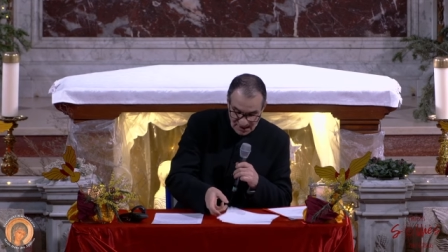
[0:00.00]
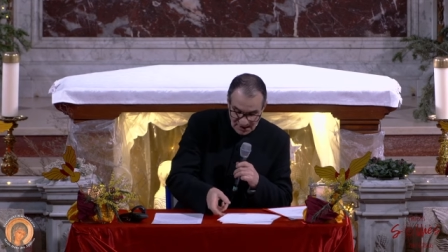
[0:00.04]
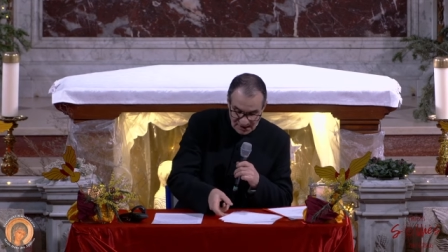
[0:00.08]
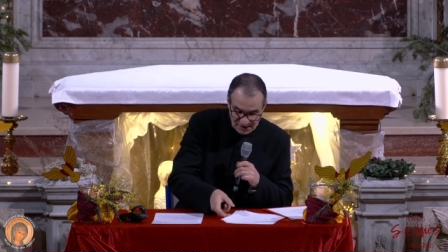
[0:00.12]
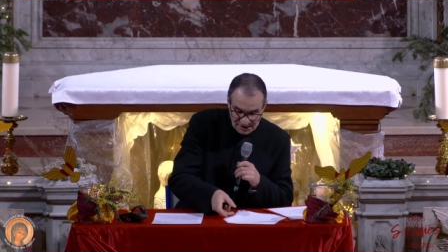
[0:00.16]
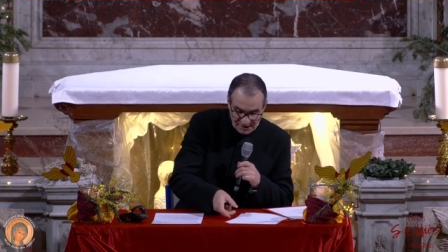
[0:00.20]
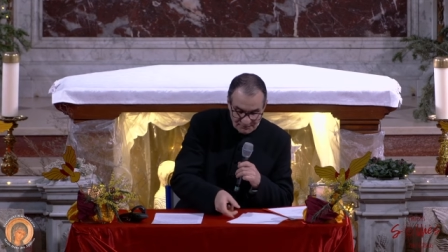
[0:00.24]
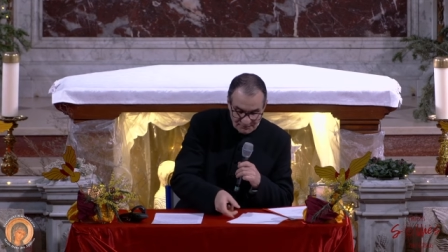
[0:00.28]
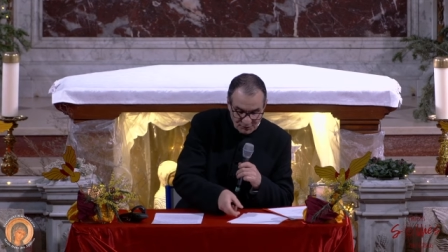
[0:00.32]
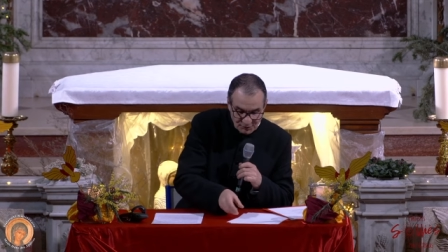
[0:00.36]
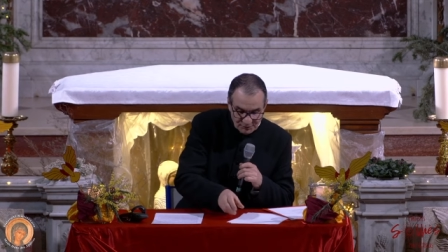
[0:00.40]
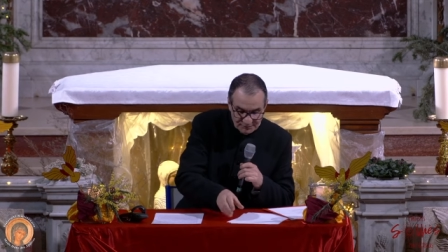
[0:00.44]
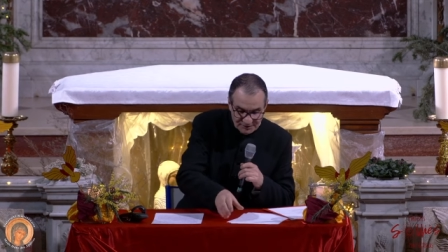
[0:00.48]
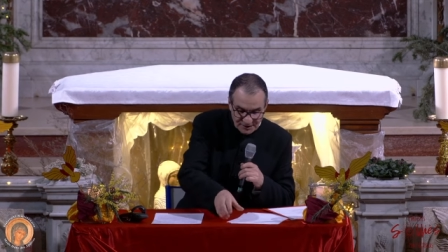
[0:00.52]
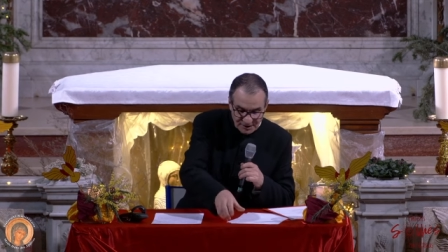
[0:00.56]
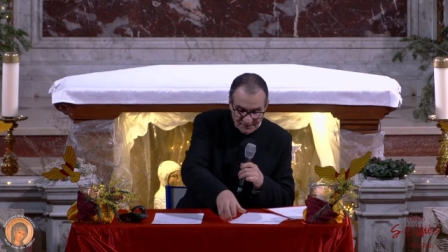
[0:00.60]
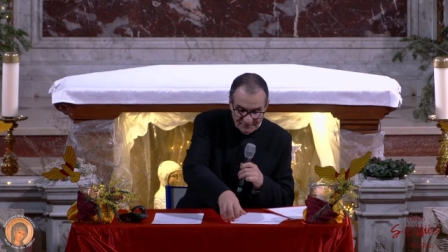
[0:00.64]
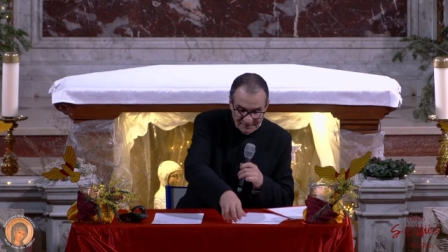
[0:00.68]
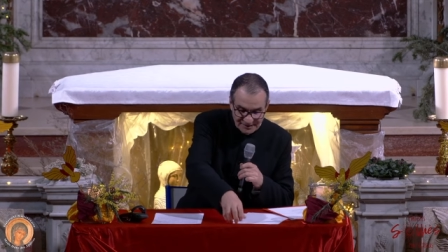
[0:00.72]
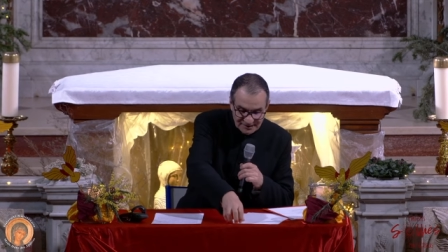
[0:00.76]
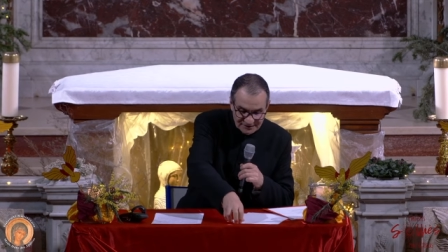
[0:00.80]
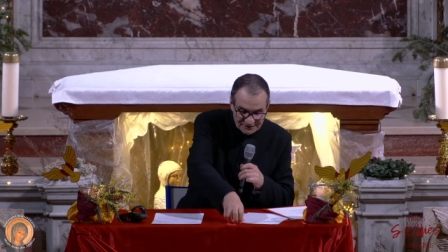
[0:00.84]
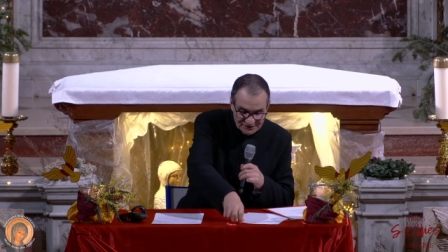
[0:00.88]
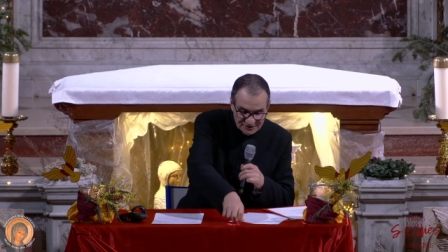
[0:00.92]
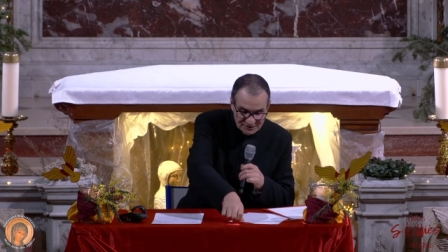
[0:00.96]
La première
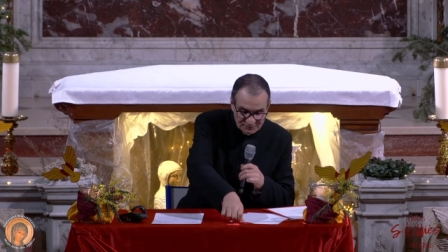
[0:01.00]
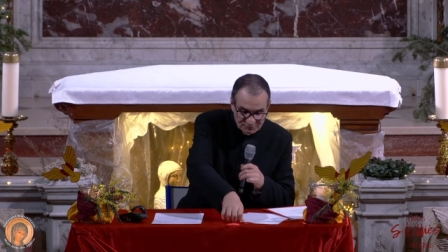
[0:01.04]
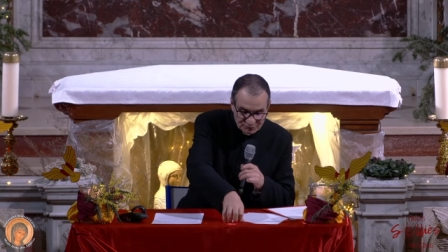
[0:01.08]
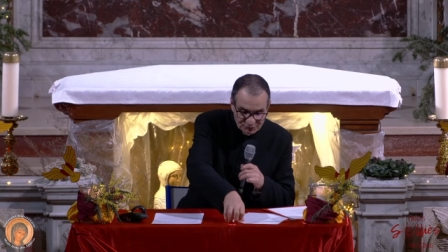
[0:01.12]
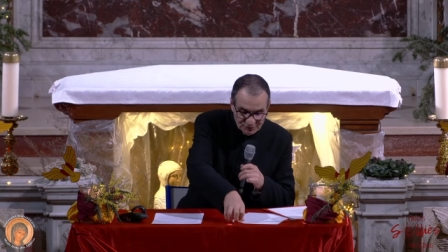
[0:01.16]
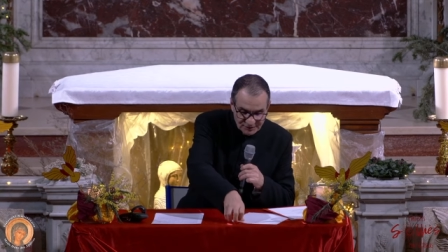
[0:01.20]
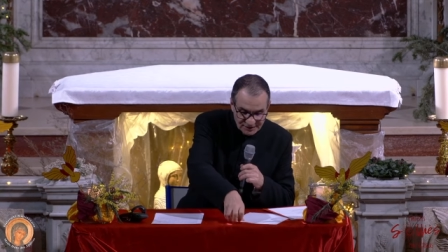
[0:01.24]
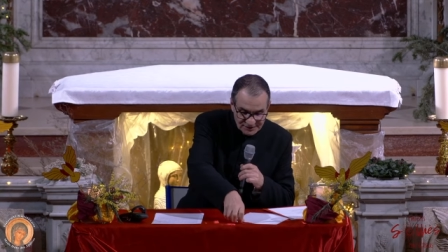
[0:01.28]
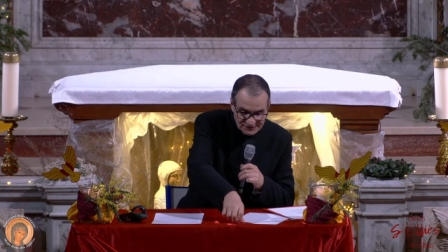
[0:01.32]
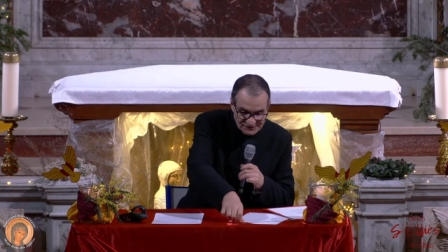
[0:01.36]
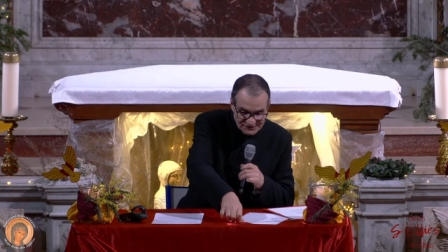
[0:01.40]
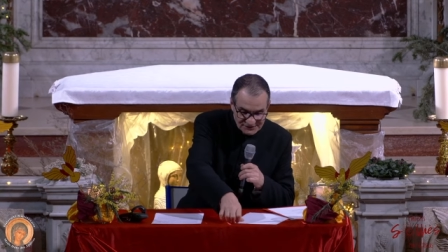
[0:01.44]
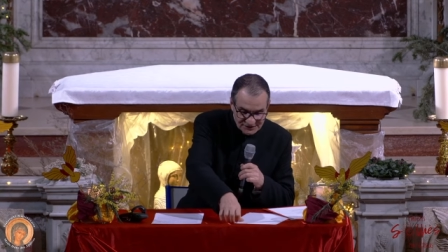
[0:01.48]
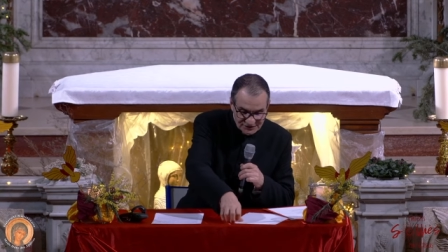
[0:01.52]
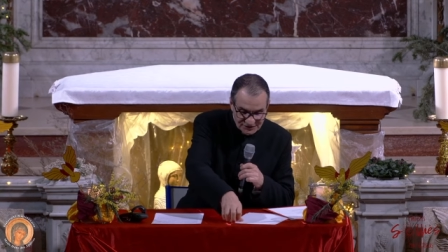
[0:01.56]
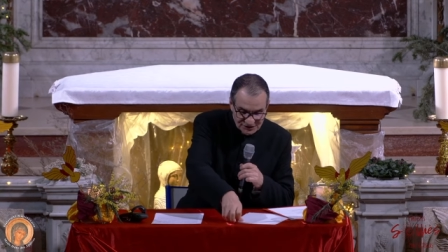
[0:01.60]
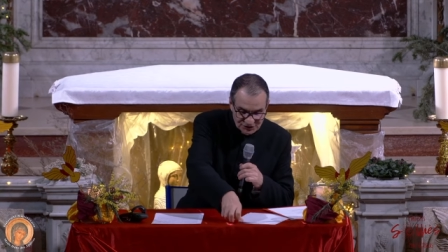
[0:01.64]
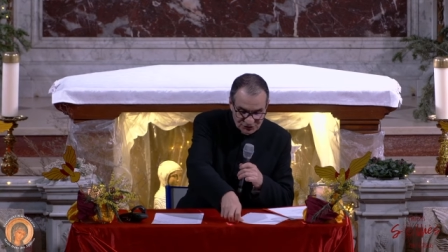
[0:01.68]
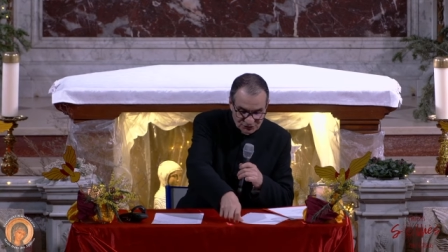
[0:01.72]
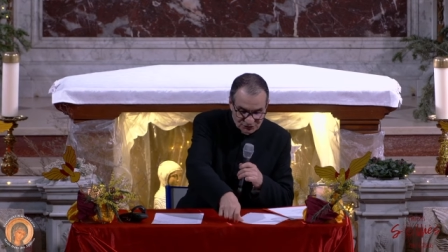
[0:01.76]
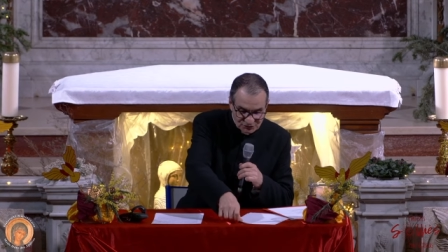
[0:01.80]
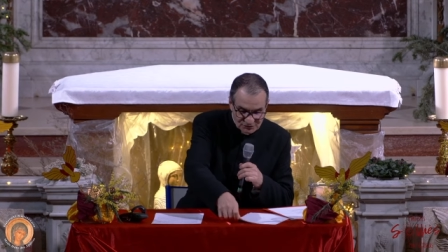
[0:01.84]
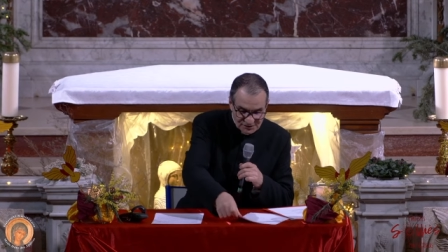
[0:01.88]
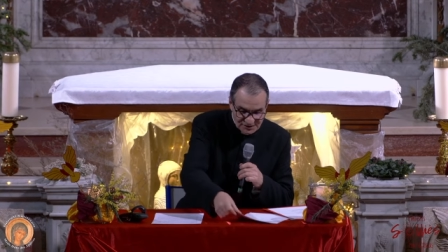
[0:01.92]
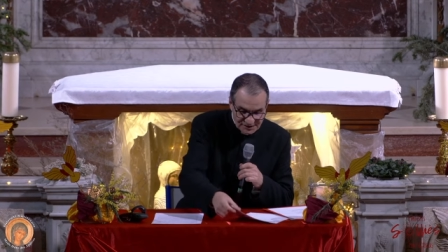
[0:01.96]
partie pourrait
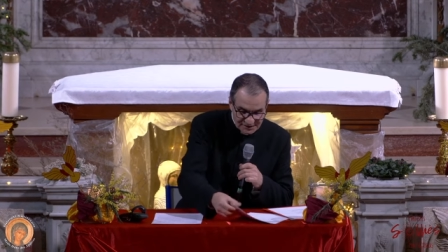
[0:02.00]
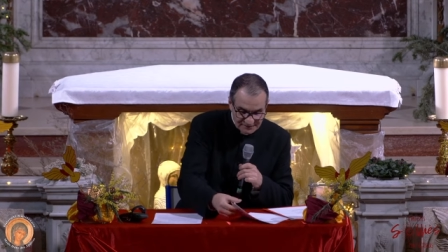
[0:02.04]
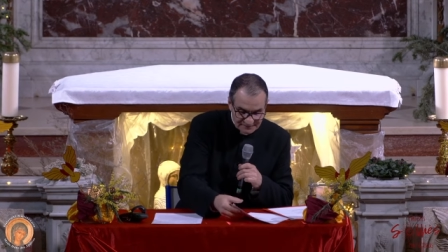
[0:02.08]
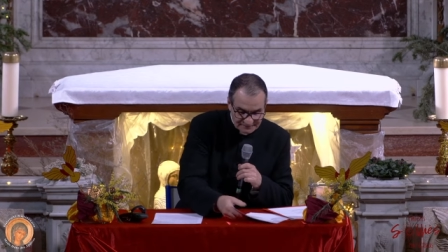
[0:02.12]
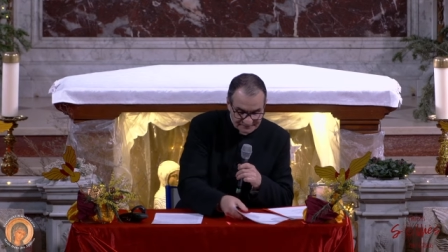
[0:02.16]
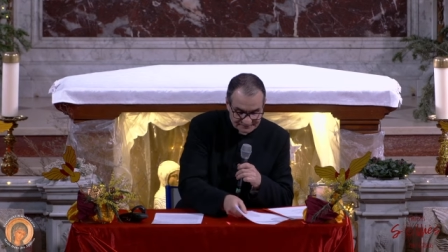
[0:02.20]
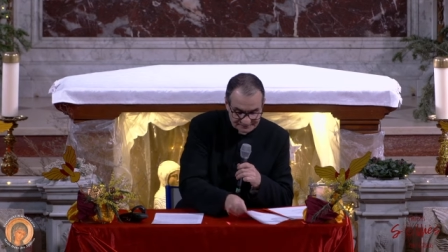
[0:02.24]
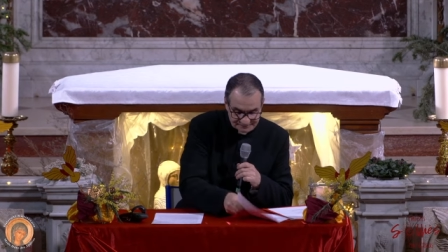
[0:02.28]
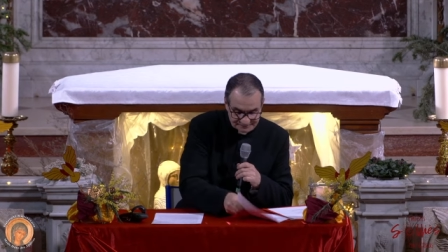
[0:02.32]
s'intituler